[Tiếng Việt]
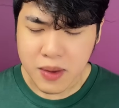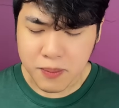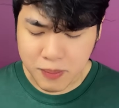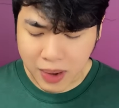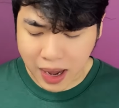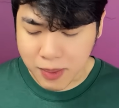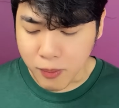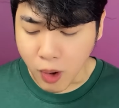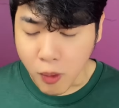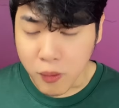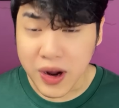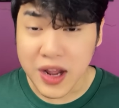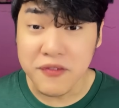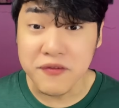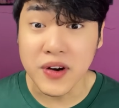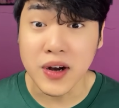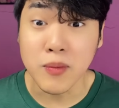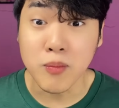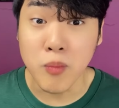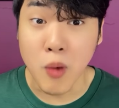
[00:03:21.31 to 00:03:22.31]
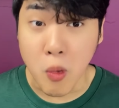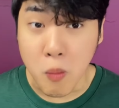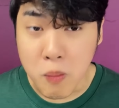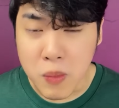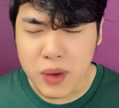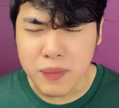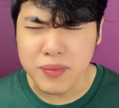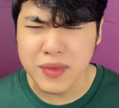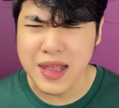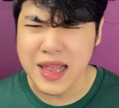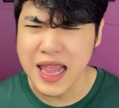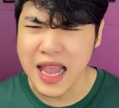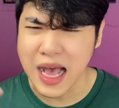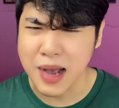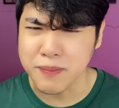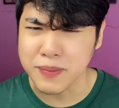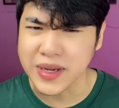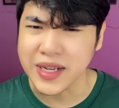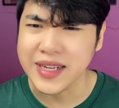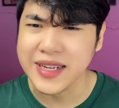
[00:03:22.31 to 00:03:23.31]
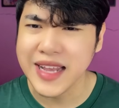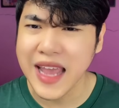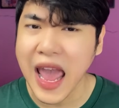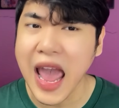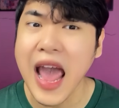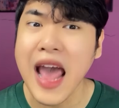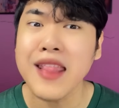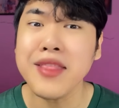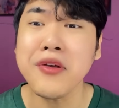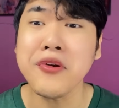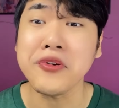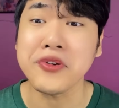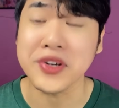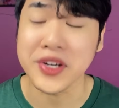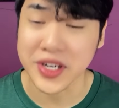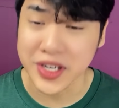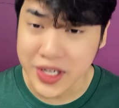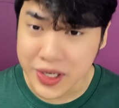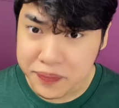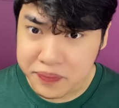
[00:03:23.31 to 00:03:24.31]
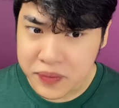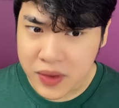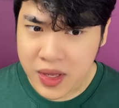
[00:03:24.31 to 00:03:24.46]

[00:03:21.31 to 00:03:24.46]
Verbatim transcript: mà một cái phần bụng là bị cá nó rỉa.